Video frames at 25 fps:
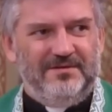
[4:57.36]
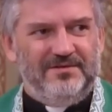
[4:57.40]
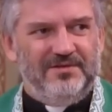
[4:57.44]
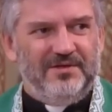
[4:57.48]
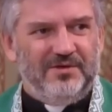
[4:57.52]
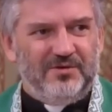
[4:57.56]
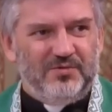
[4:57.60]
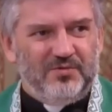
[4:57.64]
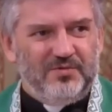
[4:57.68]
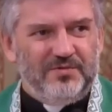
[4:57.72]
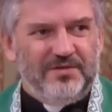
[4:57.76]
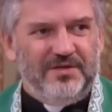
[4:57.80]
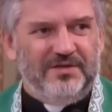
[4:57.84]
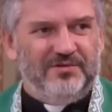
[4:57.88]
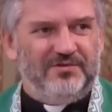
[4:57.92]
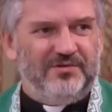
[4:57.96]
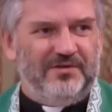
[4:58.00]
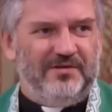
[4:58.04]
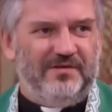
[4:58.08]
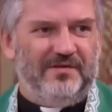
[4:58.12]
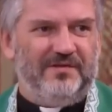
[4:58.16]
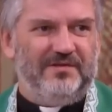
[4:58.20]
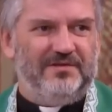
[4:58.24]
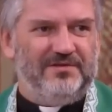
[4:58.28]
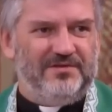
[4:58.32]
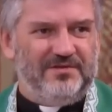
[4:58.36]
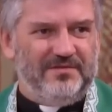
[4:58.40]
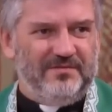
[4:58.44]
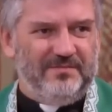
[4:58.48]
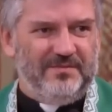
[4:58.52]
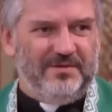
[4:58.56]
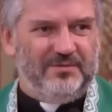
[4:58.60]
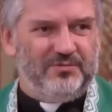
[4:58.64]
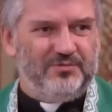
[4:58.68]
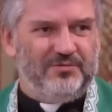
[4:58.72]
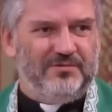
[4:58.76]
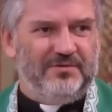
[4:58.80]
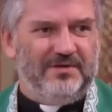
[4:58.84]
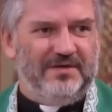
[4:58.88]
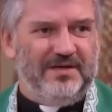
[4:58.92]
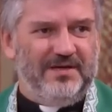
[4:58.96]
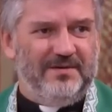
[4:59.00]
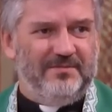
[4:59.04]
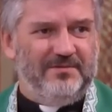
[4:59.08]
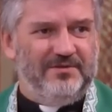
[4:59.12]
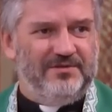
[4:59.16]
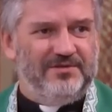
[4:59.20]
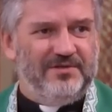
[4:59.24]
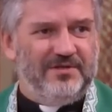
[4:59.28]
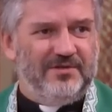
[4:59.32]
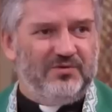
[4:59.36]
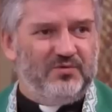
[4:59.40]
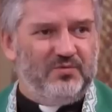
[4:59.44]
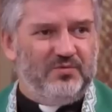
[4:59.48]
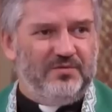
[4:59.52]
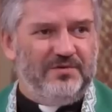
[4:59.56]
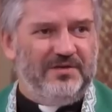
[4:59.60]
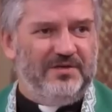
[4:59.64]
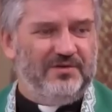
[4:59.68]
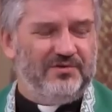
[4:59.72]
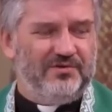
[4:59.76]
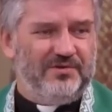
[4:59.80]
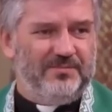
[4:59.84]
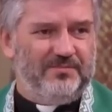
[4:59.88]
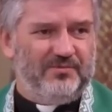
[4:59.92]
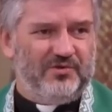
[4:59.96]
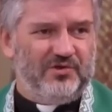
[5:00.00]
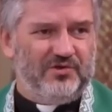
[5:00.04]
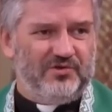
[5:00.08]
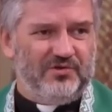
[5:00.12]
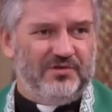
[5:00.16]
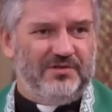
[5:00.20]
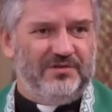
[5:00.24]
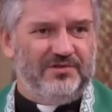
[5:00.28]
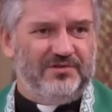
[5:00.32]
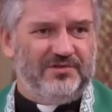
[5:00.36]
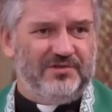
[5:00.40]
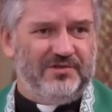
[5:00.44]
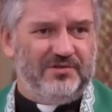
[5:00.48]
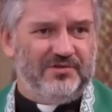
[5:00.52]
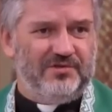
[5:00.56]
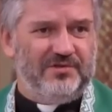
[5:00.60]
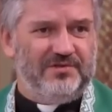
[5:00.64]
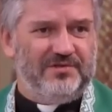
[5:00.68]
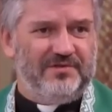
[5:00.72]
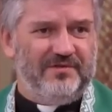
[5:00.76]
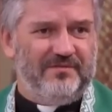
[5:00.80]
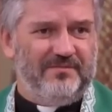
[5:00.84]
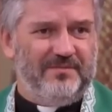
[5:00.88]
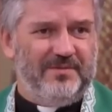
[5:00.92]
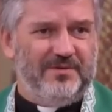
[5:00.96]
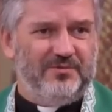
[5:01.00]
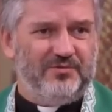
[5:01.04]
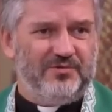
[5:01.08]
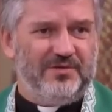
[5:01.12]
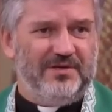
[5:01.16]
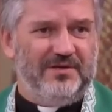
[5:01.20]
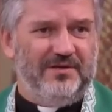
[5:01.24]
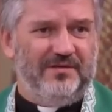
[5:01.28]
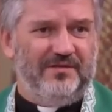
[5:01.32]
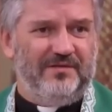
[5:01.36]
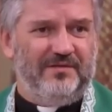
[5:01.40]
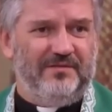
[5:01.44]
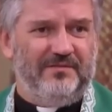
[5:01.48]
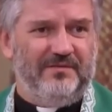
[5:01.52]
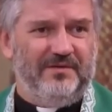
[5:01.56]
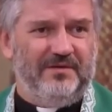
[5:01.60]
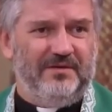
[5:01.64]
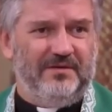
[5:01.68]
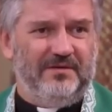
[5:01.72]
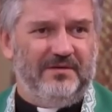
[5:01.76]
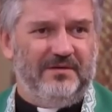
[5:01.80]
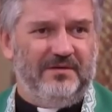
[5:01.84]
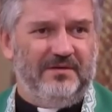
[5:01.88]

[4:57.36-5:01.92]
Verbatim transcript: Dziękuję, że jesteście małżonkami. Dziękuję, że przeżyliście życie w małżeństwie.